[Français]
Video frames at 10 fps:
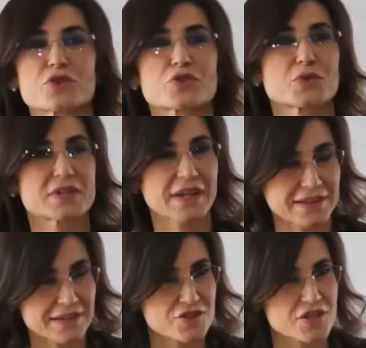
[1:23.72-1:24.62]

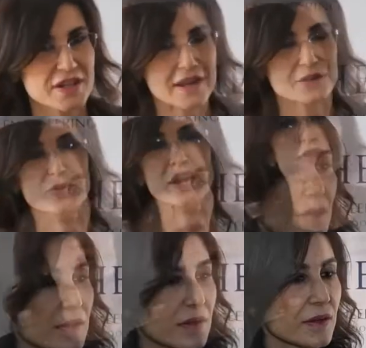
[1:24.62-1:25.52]
Cisco,
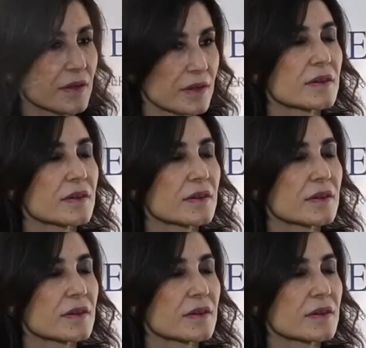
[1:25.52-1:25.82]
AWS, etc.